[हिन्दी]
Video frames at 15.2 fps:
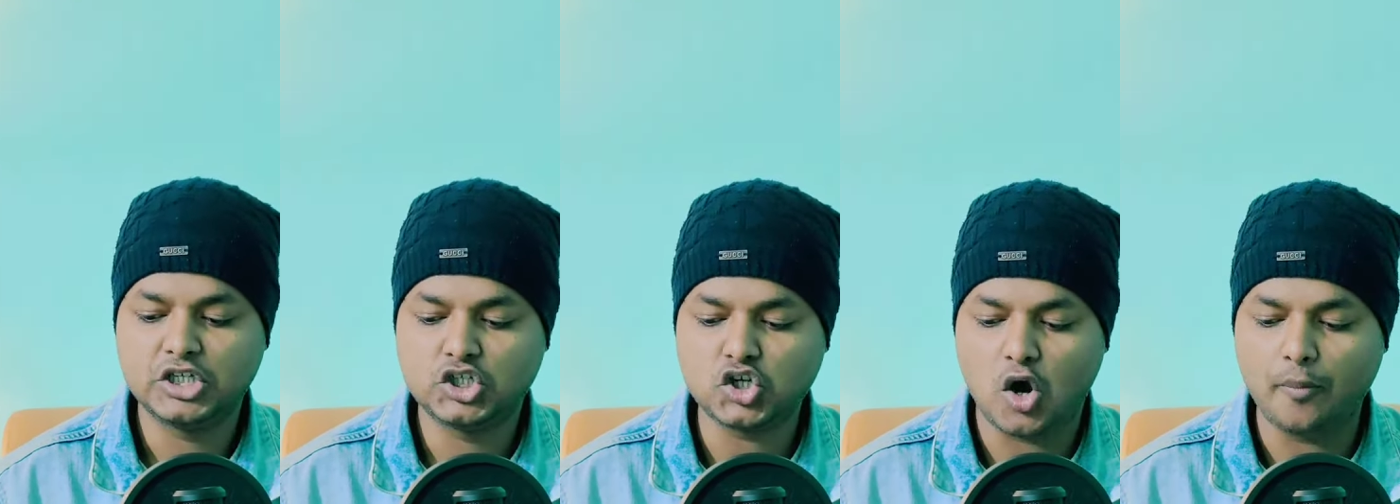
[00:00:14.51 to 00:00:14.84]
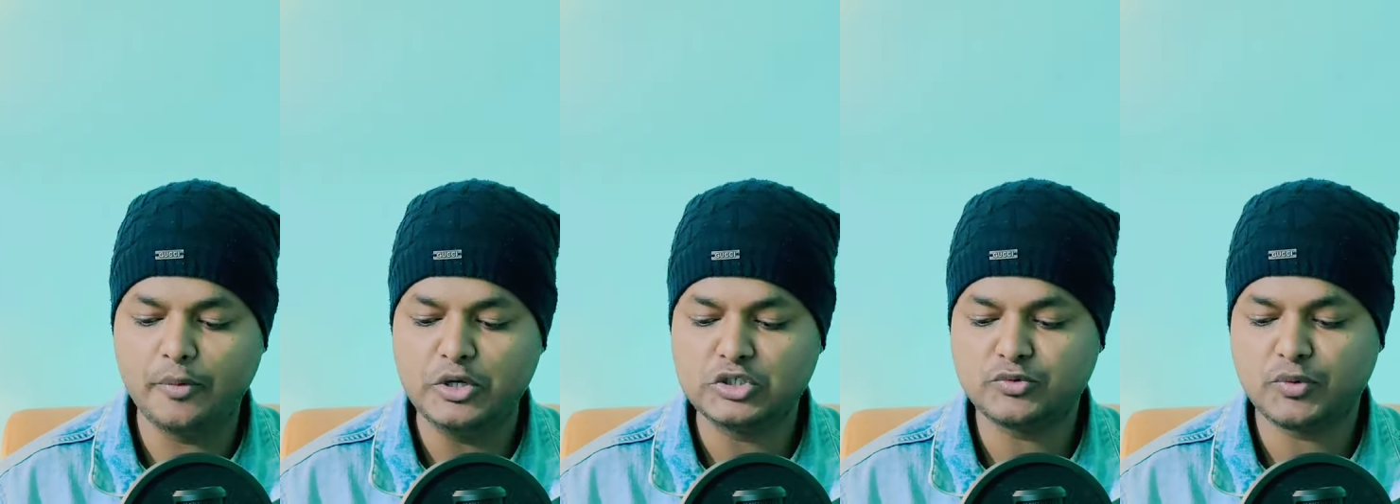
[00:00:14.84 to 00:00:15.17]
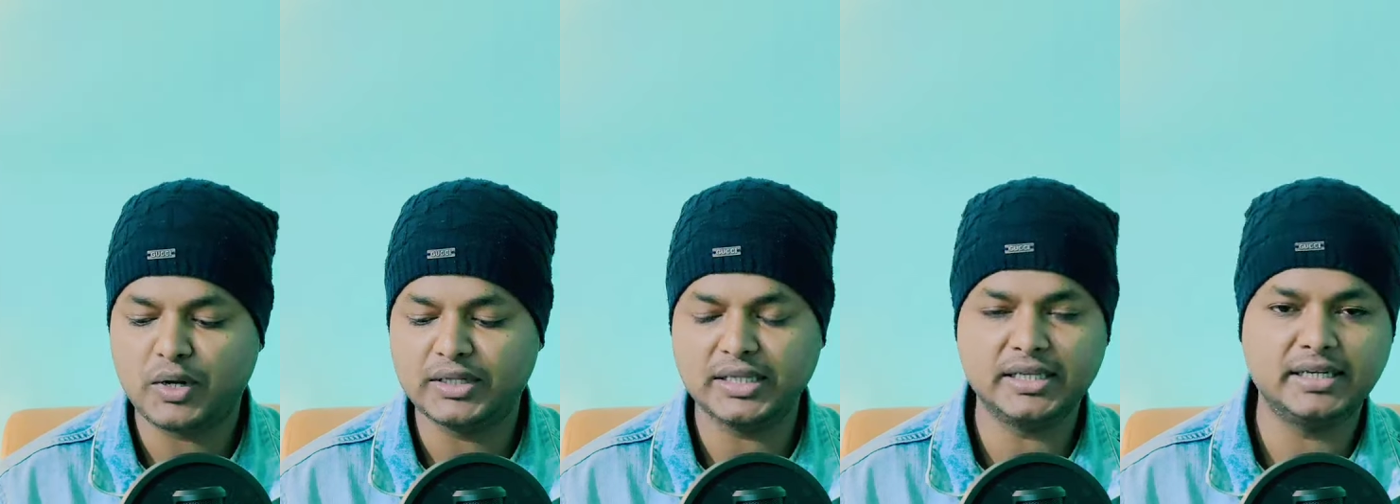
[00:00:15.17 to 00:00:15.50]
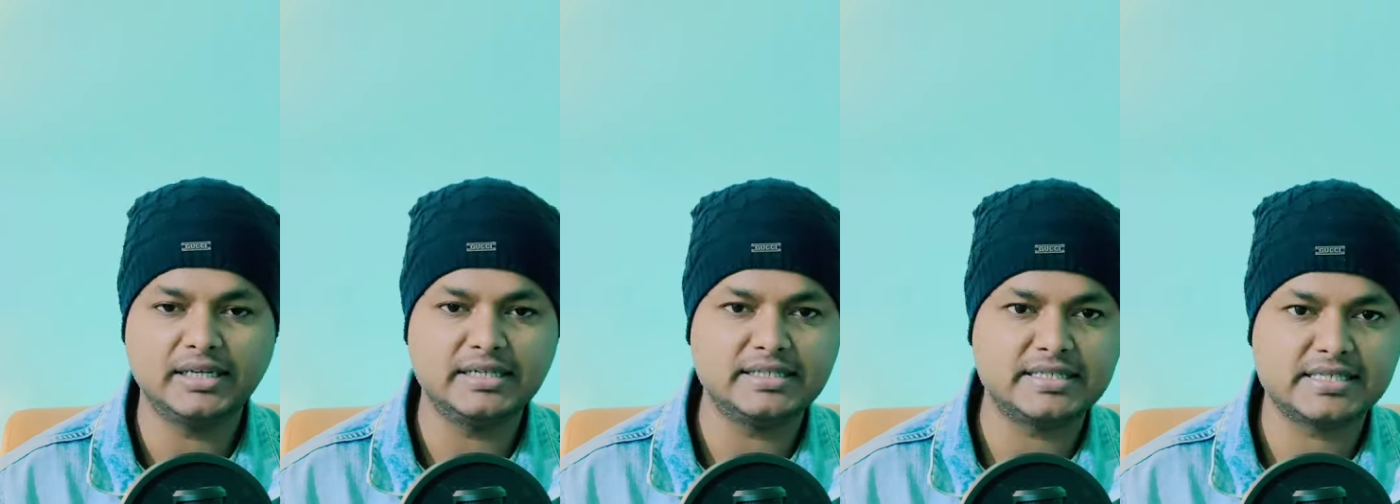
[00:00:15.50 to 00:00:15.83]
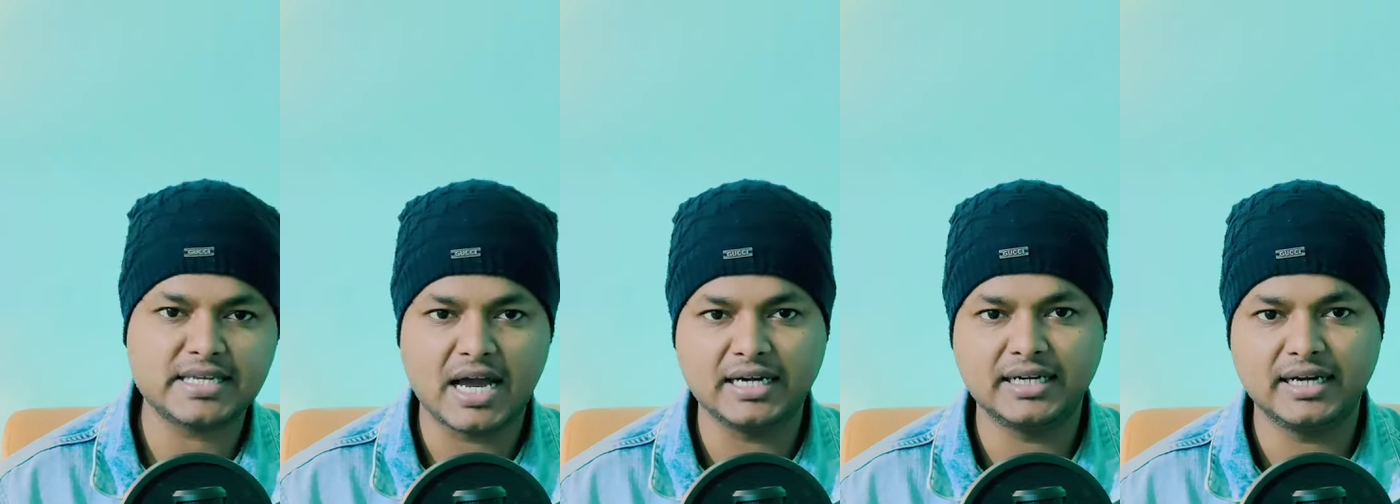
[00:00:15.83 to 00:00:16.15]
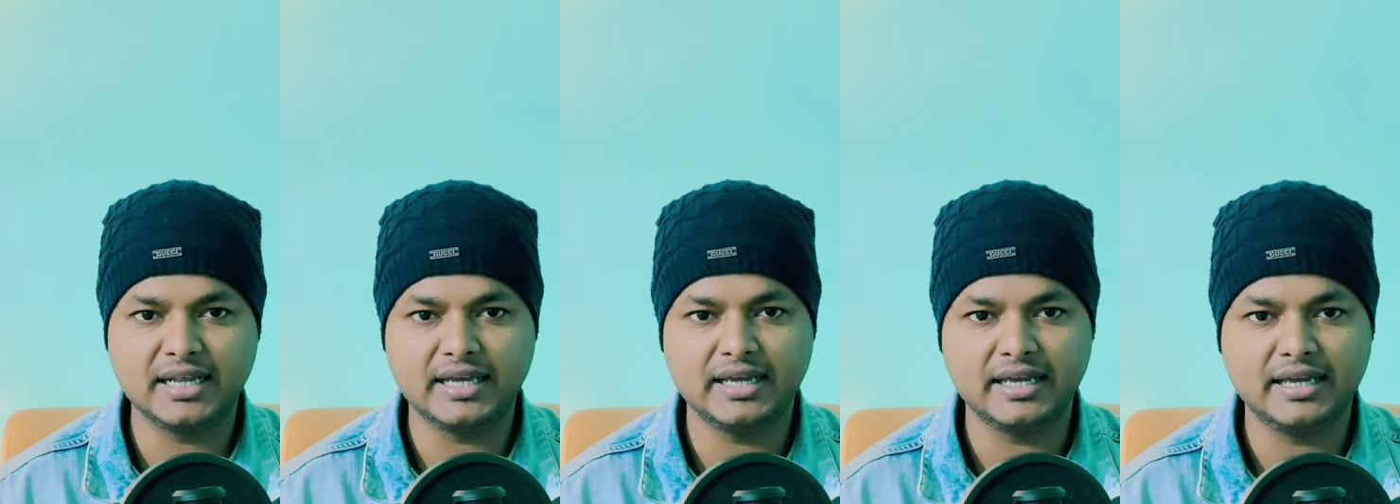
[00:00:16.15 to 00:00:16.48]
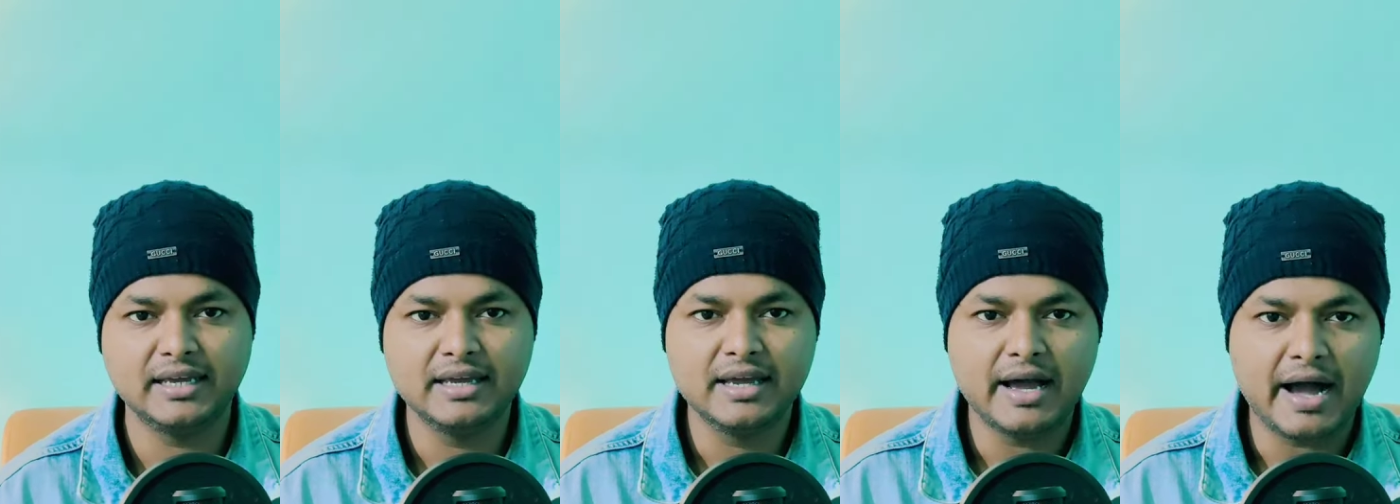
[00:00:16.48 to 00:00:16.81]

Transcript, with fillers: चौबीसवा दिन है सैटरडे है